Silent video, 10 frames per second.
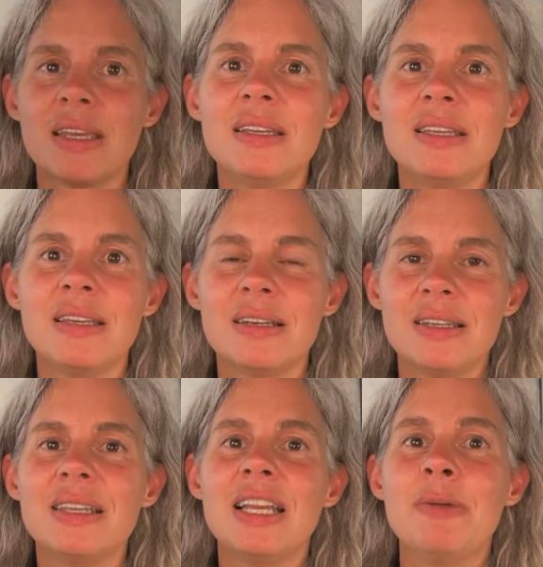die,
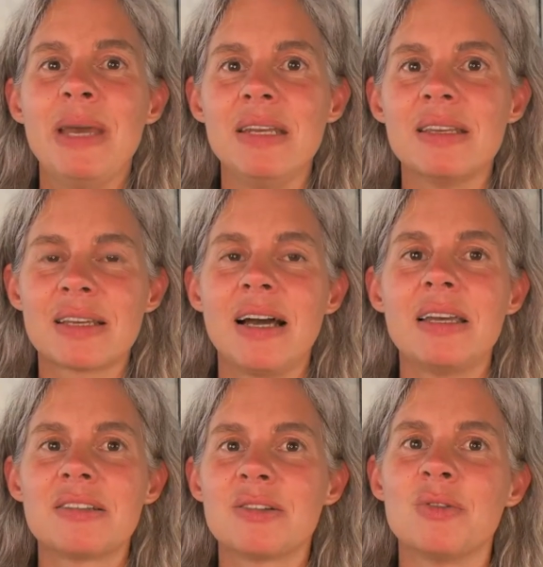in die
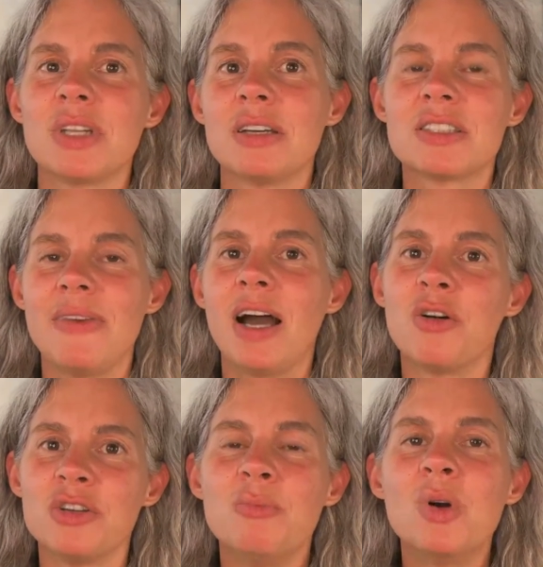Lebendigkeit. Oder es wäre
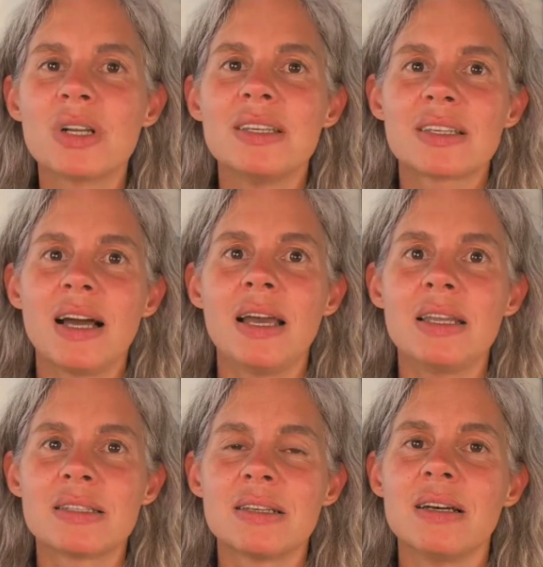auch eine
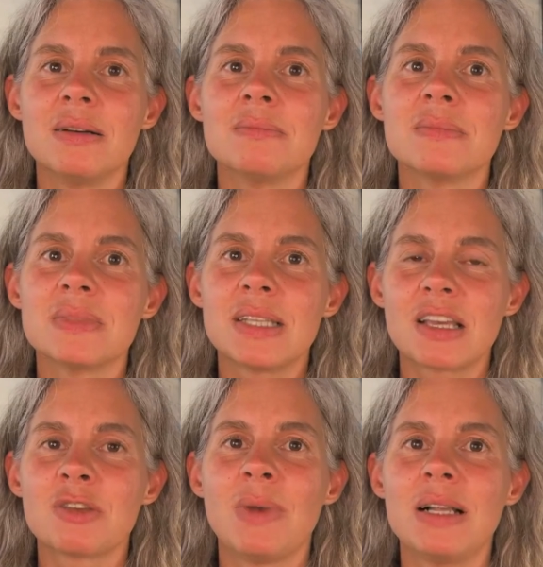Möglichkeit, ähm, sag
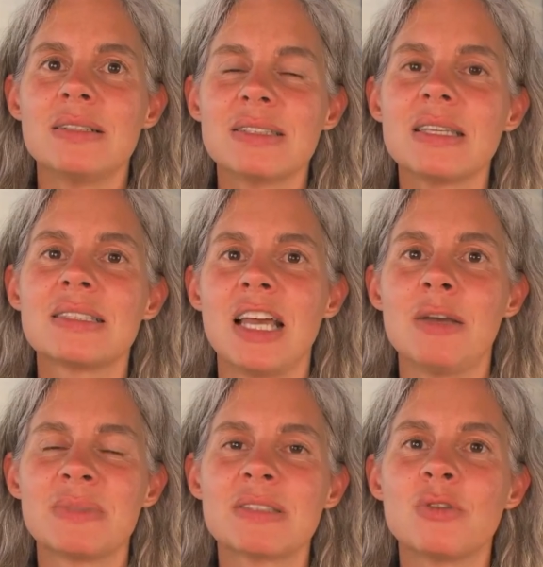ich mal, sich
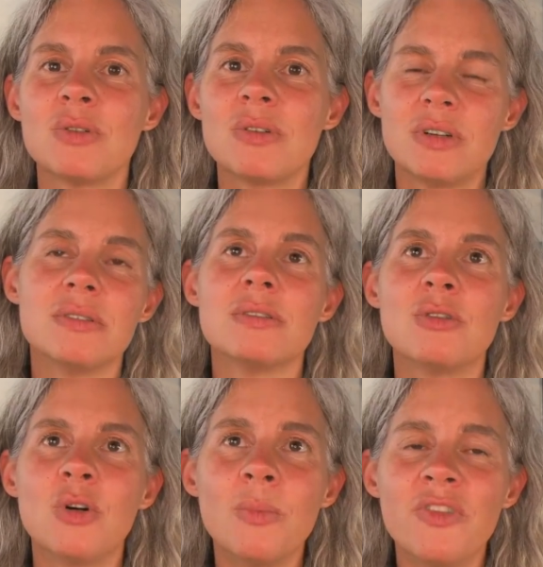selbst ein
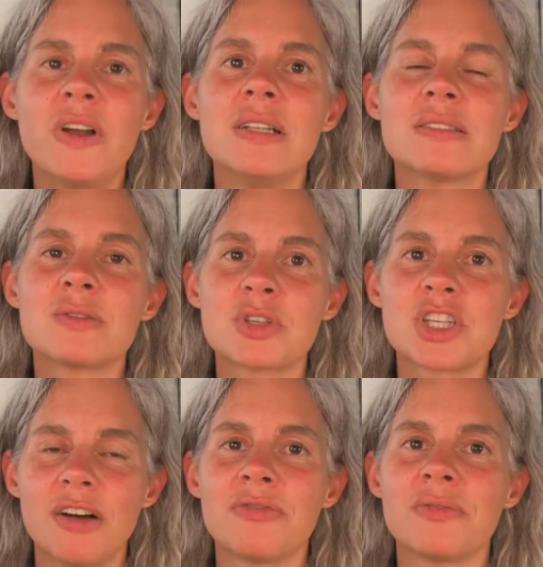Umfeld zu
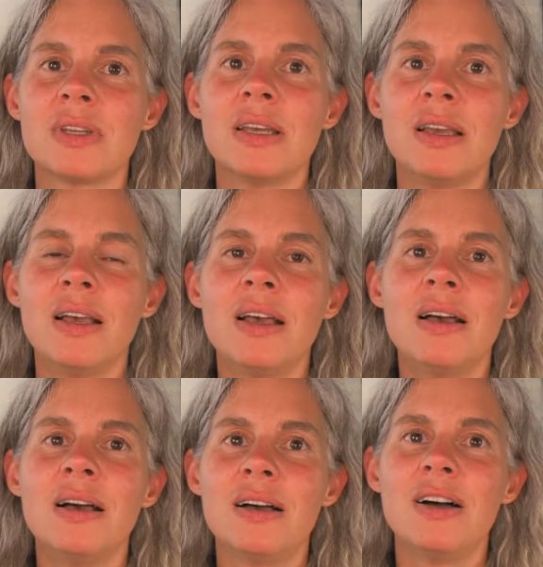schaffen,
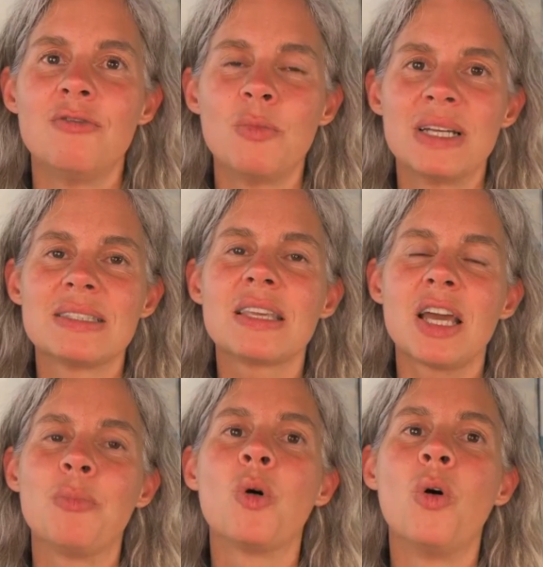wo man sich
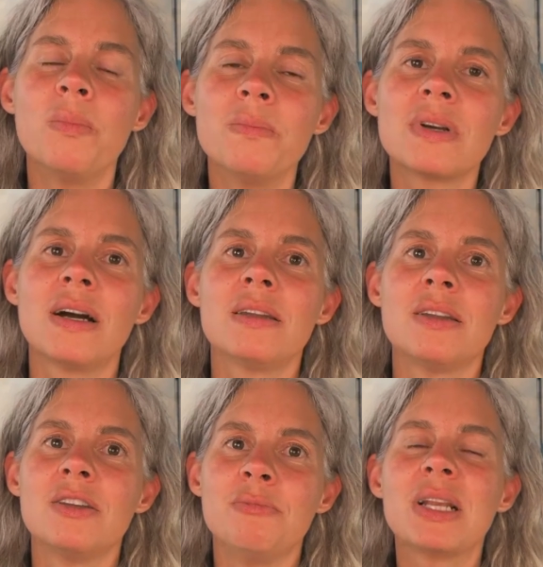erproben
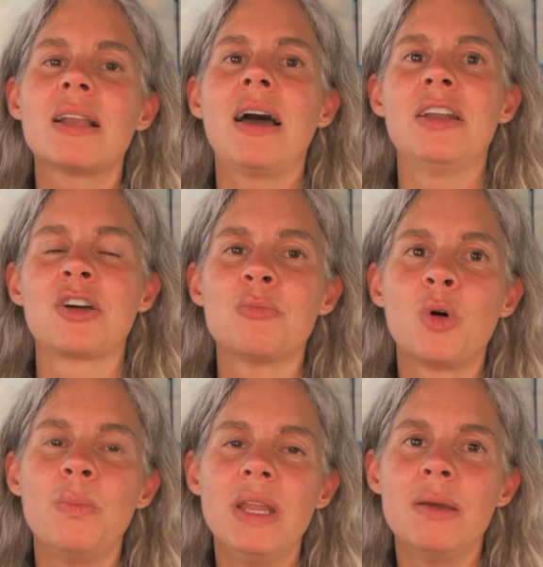kann, mit kleineren
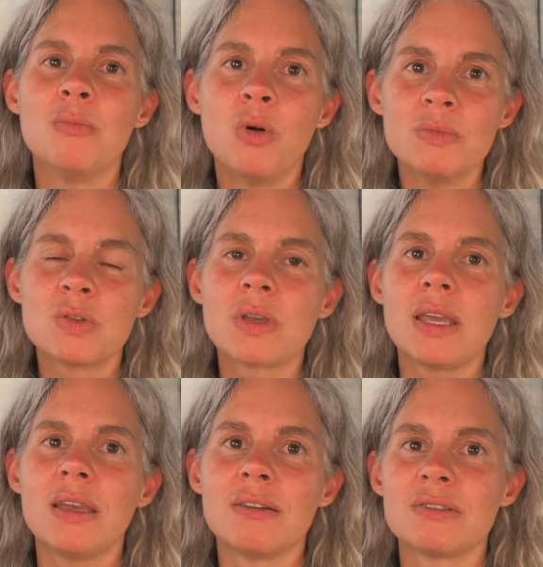Problemen
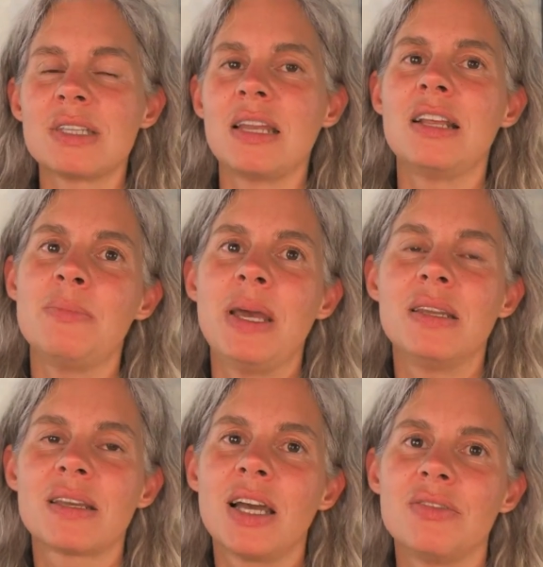umzugehen und seine
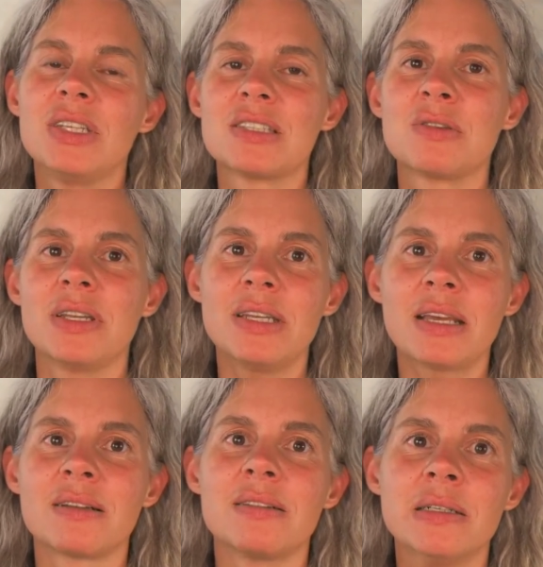Lebendigkeit wieder zu entdecken. Ne?